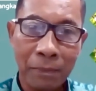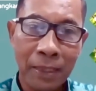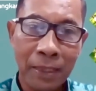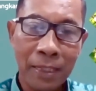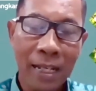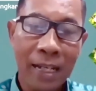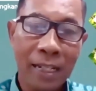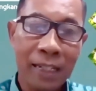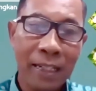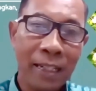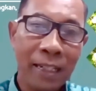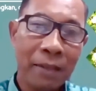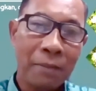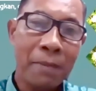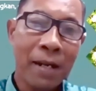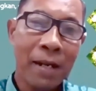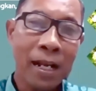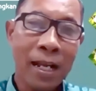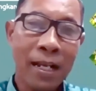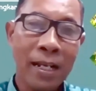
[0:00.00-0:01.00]
mencari
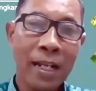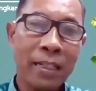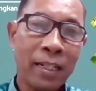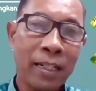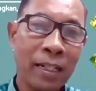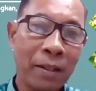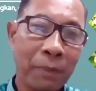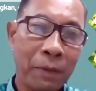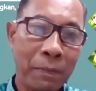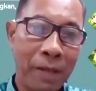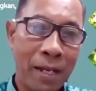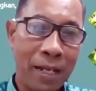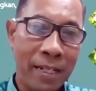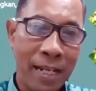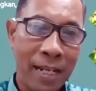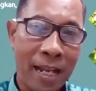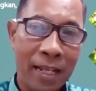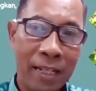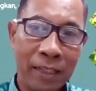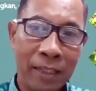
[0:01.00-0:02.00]
makanan yang lebih
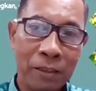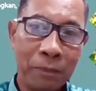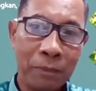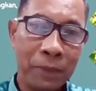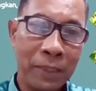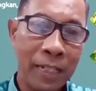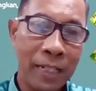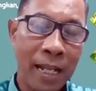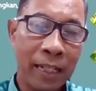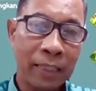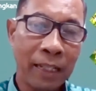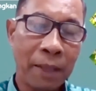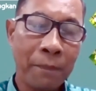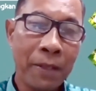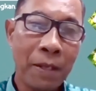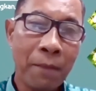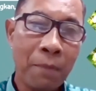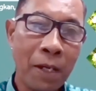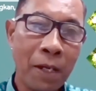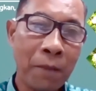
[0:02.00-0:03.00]
banyak, itu bisa.
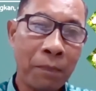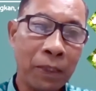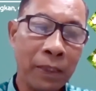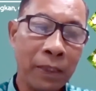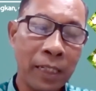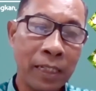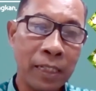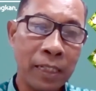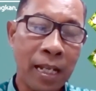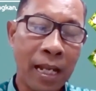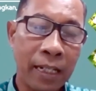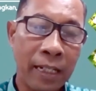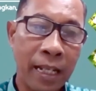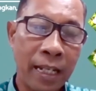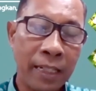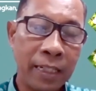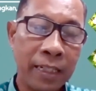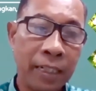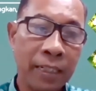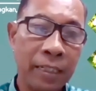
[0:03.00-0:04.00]
Tapi yang paling penting ya
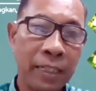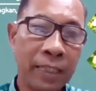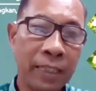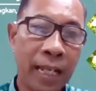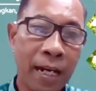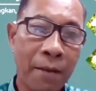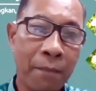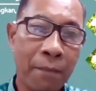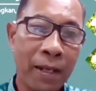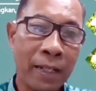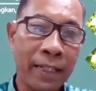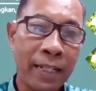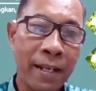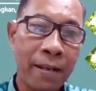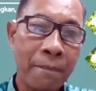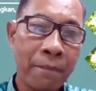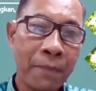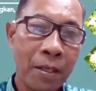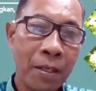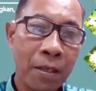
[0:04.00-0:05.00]
dari sisi
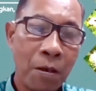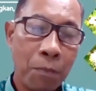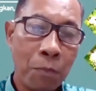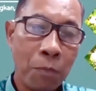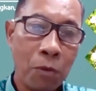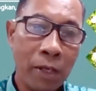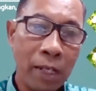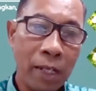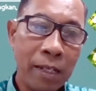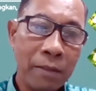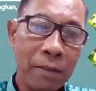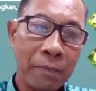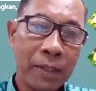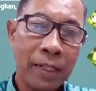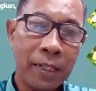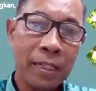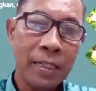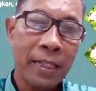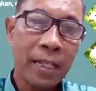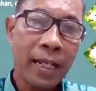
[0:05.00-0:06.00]
tanamannya pulih,
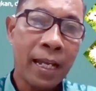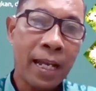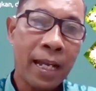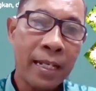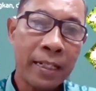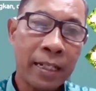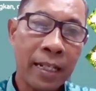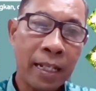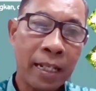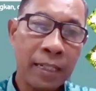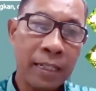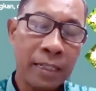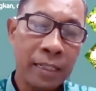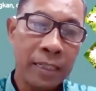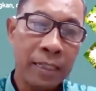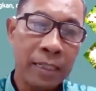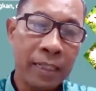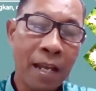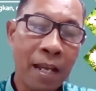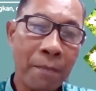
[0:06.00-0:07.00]
jadi sehat, dari
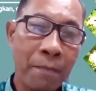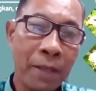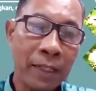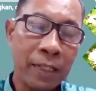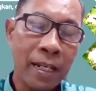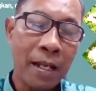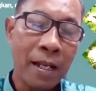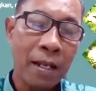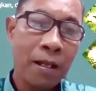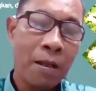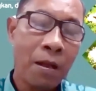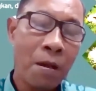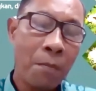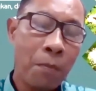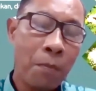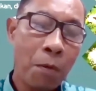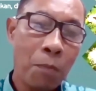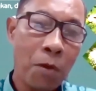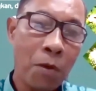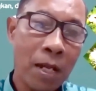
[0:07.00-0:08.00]
sisi hamanya,
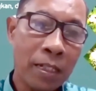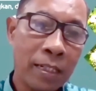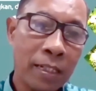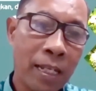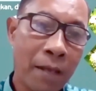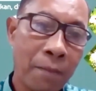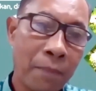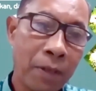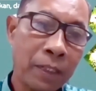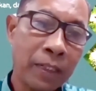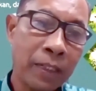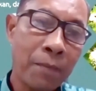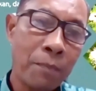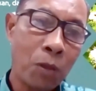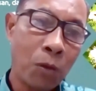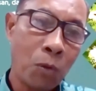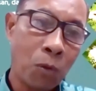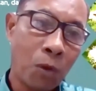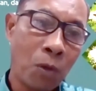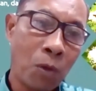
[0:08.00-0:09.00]
populasi hamanya
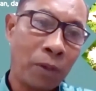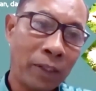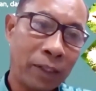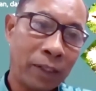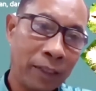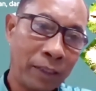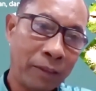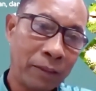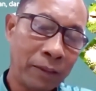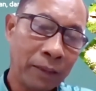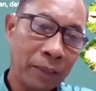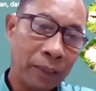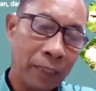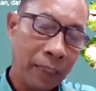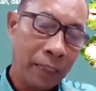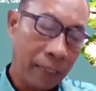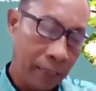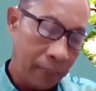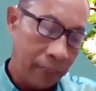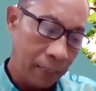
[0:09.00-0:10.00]
menurun, itu
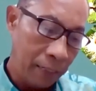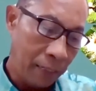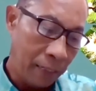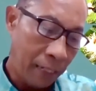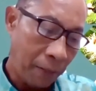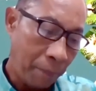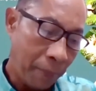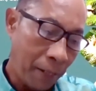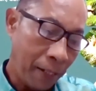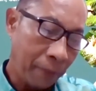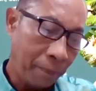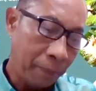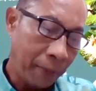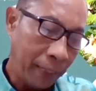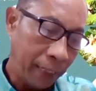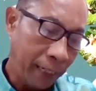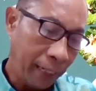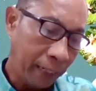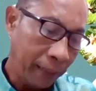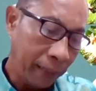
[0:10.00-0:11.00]
uh, yang paling
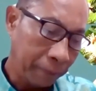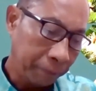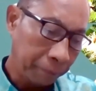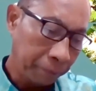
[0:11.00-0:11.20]
penting.